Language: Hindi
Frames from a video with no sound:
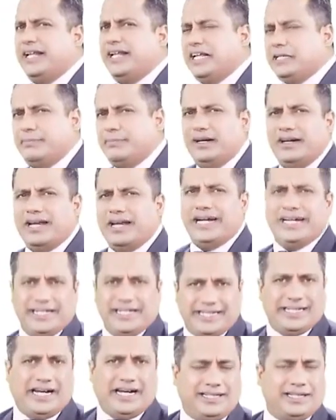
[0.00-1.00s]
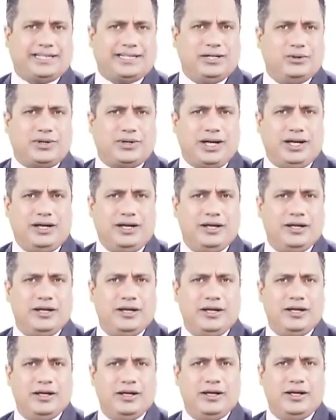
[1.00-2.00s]
रीडिंग स्पीड राइटिंग सिखा सकते हो क्या
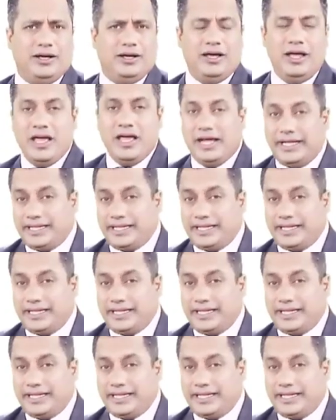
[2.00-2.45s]
हाँ